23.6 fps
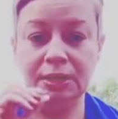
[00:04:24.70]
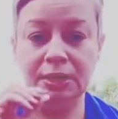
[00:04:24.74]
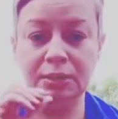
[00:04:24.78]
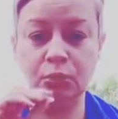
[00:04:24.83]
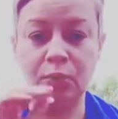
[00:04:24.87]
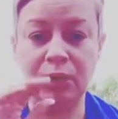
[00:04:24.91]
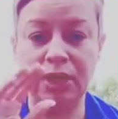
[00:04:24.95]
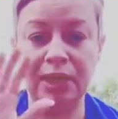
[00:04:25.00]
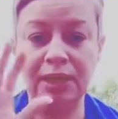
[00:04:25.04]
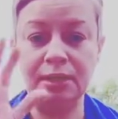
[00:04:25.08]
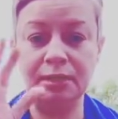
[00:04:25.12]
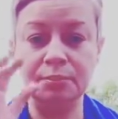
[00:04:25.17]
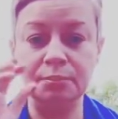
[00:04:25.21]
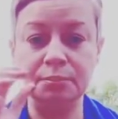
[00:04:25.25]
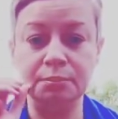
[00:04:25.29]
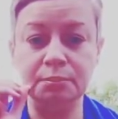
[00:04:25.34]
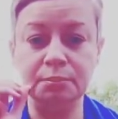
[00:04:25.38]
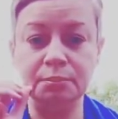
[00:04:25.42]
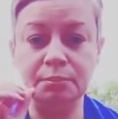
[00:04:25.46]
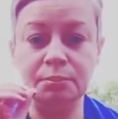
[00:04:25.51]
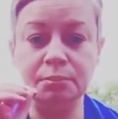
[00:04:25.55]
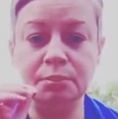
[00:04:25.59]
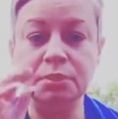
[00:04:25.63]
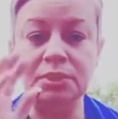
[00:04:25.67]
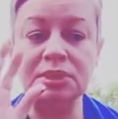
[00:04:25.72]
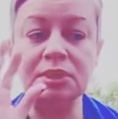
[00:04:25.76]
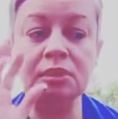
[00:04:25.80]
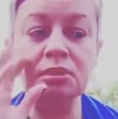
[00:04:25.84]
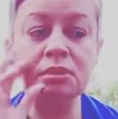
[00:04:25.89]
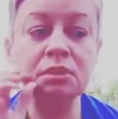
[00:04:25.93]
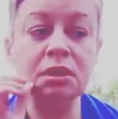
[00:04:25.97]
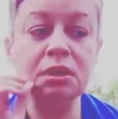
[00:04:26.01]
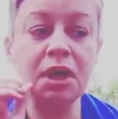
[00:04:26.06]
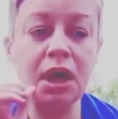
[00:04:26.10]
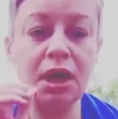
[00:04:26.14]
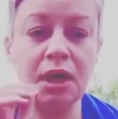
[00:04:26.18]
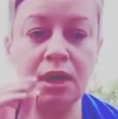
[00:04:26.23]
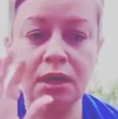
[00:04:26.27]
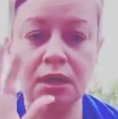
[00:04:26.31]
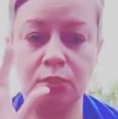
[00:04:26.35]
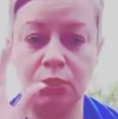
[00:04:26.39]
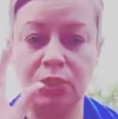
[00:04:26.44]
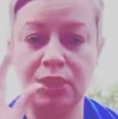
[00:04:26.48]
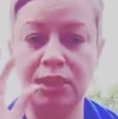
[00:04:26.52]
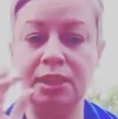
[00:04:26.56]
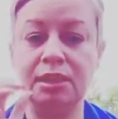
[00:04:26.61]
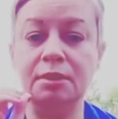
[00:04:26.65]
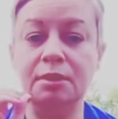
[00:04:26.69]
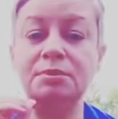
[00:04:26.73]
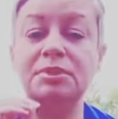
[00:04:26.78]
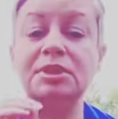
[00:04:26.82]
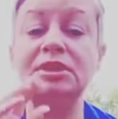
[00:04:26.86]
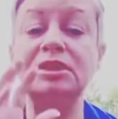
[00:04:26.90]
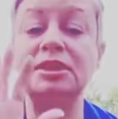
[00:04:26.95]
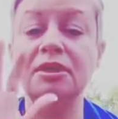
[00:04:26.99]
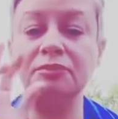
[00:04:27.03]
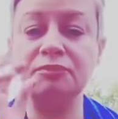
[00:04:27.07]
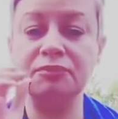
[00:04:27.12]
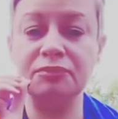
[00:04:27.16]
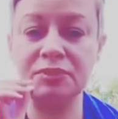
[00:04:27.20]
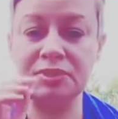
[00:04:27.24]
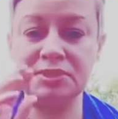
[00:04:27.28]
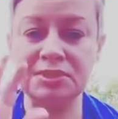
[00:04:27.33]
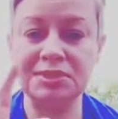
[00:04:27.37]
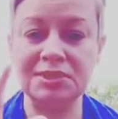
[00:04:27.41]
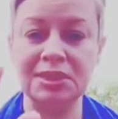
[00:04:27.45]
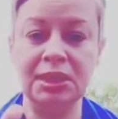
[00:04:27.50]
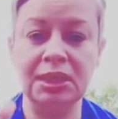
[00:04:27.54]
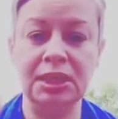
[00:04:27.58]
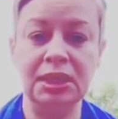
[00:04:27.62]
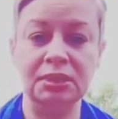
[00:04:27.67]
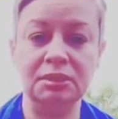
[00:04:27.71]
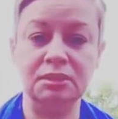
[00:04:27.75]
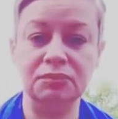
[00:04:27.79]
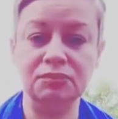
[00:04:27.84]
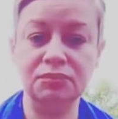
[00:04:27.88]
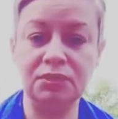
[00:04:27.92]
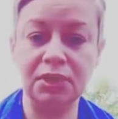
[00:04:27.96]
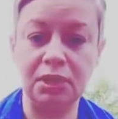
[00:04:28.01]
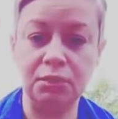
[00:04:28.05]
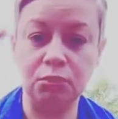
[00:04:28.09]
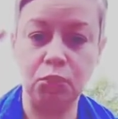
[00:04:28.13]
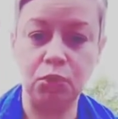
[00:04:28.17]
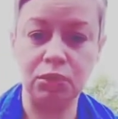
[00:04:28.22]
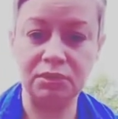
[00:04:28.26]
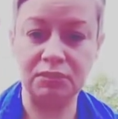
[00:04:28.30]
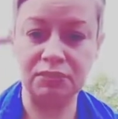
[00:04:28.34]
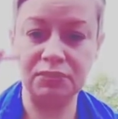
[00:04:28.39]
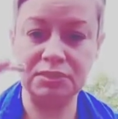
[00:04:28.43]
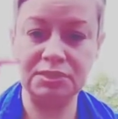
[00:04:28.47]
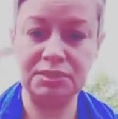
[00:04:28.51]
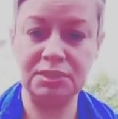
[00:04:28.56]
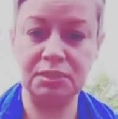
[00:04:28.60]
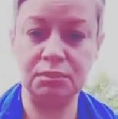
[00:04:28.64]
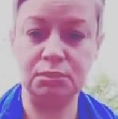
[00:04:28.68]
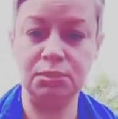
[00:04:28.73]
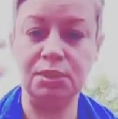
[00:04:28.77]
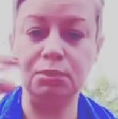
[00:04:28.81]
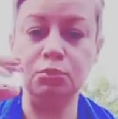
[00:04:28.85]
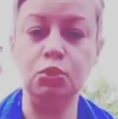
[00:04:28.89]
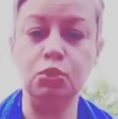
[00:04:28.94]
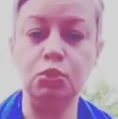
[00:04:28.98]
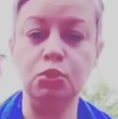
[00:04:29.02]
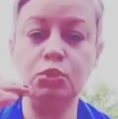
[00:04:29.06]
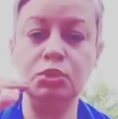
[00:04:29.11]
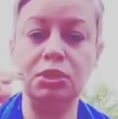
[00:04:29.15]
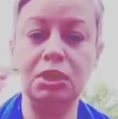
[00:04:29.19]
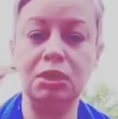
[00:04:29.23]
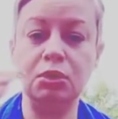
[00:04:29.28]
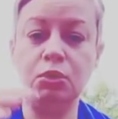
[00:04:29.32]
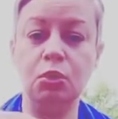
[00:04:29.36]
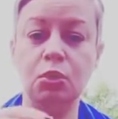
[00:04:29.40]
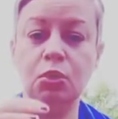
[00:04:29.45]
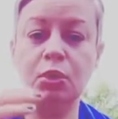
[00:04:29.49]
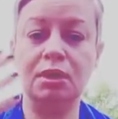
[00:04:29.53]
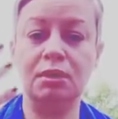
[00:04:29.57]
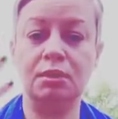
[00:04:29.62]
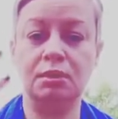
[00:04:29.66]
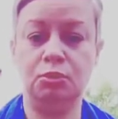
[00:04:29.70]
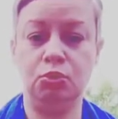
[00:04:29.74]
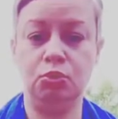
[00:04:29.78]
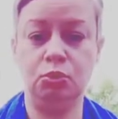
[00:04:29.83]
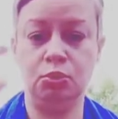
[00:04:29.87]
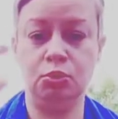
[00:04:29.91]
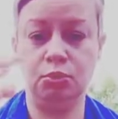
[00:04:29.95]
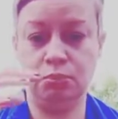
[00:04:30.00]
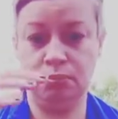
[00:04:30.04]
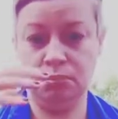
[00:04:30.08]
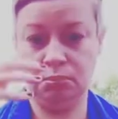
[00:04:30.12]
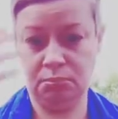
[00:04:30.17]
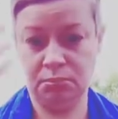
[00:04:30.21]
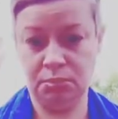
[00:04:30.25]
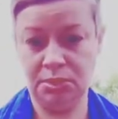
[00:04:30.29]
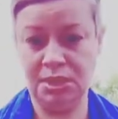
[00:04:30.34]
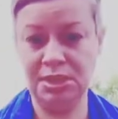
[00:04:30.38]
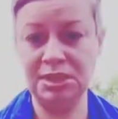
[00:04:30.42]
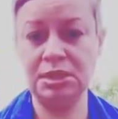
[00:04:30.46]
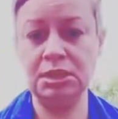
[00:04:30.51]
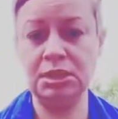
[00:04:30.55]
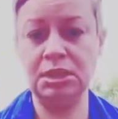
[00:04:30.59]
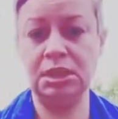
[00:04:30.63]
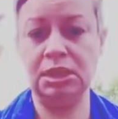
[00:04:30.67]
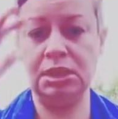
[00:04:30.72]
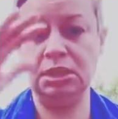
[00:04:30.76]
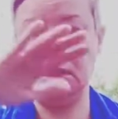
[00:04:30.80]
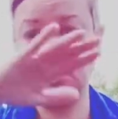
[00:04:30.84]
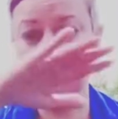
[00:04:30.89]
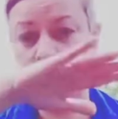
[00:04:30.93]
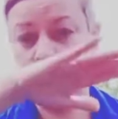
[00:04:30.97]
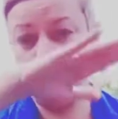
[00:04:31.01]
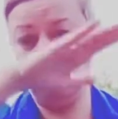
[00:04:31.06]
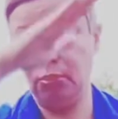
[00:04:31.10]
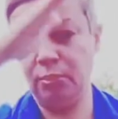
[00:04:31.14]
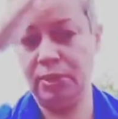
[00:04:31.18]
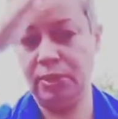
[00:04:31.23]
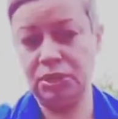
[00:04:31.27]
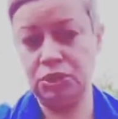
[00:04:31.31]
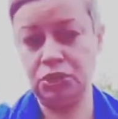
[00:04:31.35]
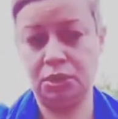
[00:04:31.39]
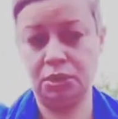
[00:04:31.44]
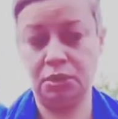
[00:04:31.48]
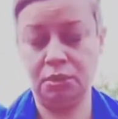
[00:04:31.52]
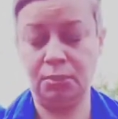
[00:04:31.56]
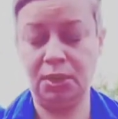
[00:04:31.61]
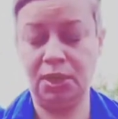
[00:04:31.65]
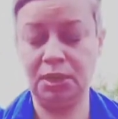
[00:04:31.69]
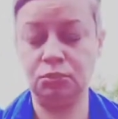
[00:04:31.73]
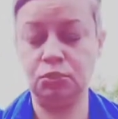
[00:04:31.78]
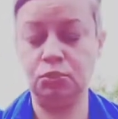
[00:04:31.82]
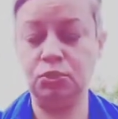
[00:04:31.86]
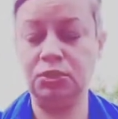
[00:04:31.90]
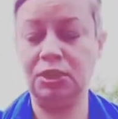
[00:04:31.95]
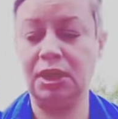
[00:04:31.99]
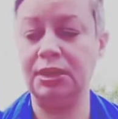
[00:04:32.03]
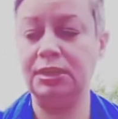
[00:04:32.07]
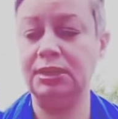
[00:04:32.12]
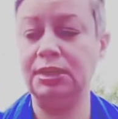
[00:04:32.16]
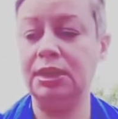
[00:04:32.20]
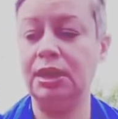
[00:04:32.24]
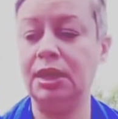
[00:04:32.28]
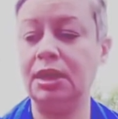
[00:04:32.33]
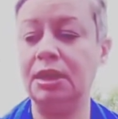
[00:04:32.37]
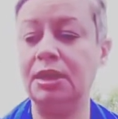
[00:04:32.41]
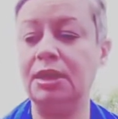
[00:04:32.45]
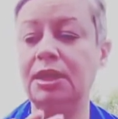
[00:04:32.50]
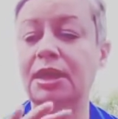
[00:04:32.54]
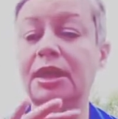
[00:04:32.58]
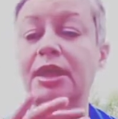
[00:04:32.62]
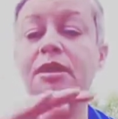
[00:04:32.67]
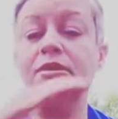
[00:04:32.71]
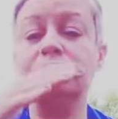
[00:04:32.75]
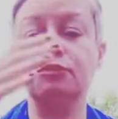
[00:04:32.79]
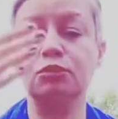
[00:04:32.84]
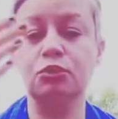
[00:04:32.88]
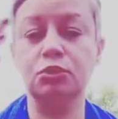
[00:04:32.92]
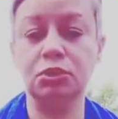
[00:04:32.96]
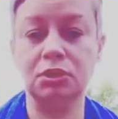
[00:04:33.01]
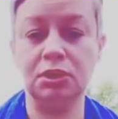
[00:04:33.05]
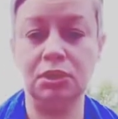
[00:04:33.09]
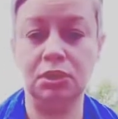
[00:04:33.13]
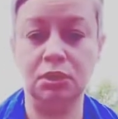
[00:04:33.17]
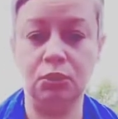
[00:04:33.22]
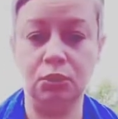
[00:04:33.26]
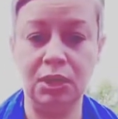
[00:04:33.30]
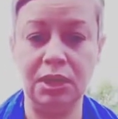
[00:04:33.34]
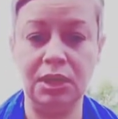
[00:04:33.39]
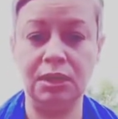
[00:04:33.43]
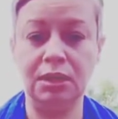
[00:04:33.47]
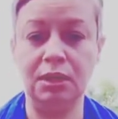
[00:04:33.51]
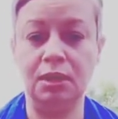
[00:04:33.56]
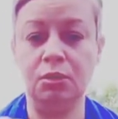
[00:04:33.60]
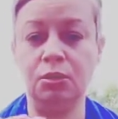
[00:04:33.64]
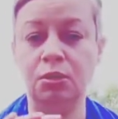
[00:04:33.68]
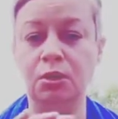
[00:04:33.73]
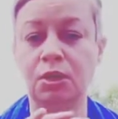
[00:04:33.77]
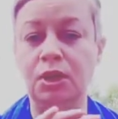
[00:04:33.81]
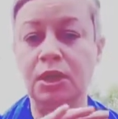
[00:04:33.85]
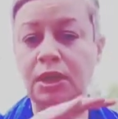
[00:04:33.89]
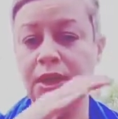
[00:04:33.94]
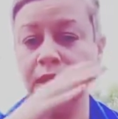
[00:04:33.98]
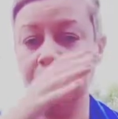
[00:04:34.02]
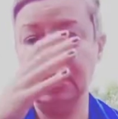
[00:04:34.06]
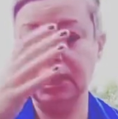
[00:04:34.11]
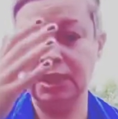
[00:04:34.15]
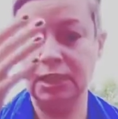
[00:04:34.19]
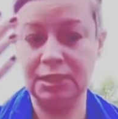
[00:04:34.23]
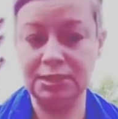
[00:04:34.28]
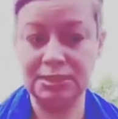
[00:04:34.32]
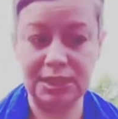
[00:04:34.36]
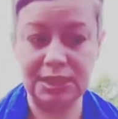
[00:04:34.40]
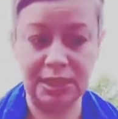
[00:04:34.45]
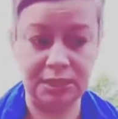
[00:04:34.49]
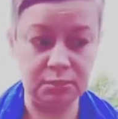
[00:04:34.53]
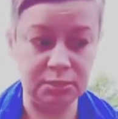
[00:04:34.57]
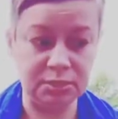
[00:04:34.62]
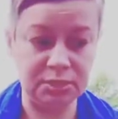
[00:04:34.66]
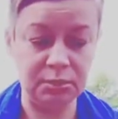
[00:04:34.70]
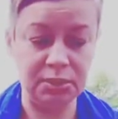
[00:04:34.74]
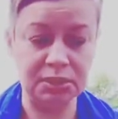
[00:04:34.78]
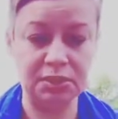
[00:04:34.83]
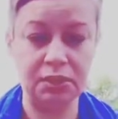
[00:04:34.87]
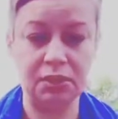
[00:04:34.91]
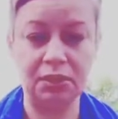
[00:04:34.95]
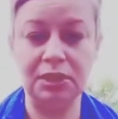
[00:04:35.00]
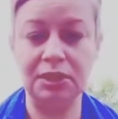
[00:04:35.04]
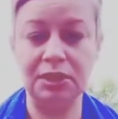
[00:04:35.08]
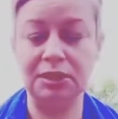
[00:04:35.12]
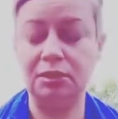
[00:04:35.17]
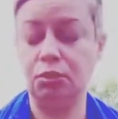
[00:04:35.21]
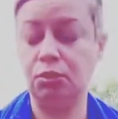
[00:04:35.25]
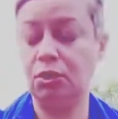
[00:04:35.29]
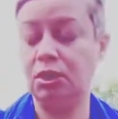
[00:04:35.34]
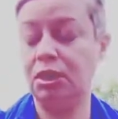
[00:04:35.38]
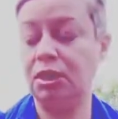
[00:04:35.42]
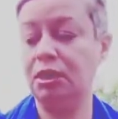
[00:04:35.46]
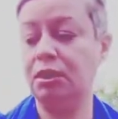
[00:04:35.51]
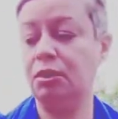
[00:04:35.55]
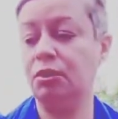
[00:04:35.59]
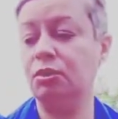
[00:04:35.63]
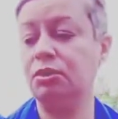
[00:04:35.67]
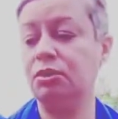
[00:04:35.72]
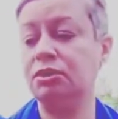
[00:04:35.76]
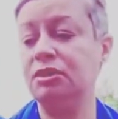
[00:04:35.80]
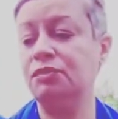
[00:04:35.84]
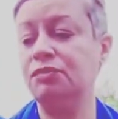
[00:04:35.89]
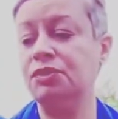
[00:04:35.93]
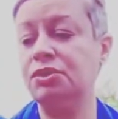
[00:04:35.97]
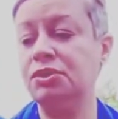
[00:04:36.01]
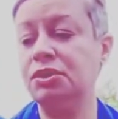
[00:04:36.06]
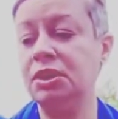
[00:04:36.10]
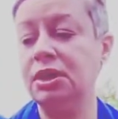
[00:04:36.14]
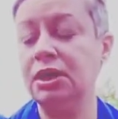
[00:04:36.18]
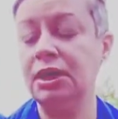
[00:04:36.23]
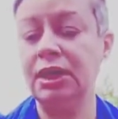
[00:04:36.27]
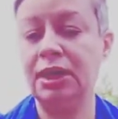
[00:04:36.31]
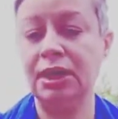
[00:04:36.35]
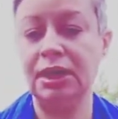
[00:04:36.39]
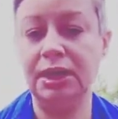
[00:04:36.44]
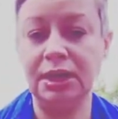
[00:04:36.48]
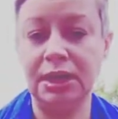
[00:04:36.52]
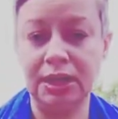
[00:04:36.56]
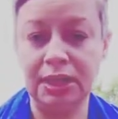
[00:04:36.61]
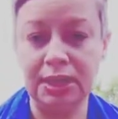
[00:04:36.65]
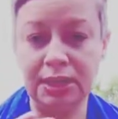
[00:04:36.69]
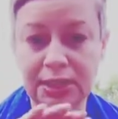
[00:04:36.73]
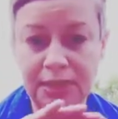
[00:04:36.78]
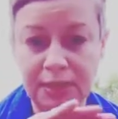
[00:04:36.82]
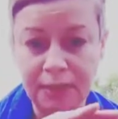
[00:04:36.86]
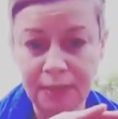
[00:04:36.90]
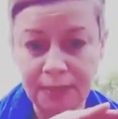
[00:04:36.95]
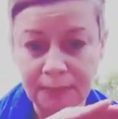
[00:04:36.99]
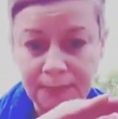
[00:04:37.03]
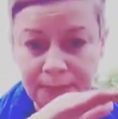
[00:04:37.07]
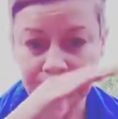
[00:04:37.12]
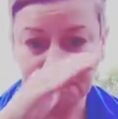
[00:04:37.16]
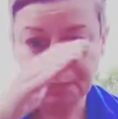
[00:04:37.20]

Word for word: وهي بتنضح وهي بتتنفس تفضل محتفظة بالبرودة جوه من القماشة اللي محطوطة عليها اللي هي فوط القلل أو ساعات بتبقى طرحه القلل او وات اللي هي